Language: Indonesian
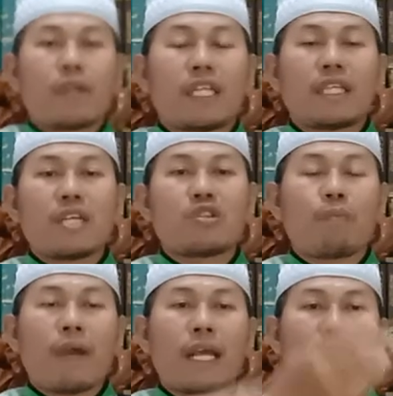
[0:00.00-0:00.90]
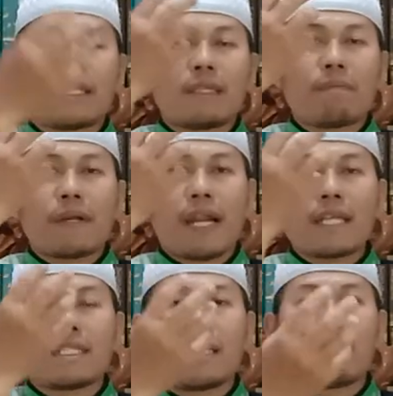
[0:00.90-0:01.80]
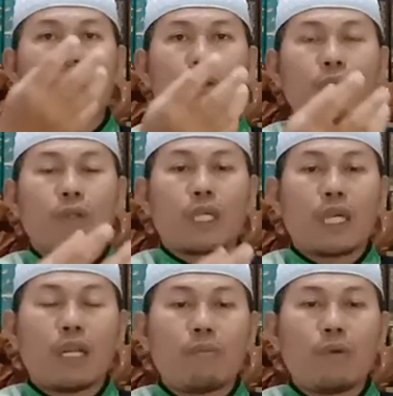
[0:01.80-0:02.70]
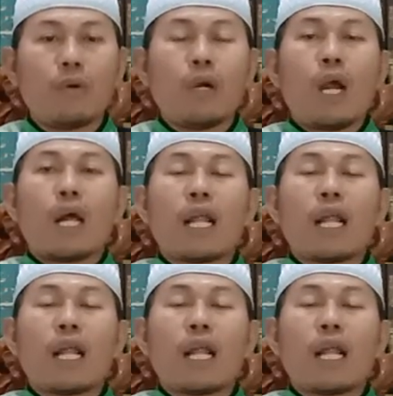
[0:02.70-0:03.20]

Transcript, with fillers: muridnya supaya tetap rajin menuntut ilmu,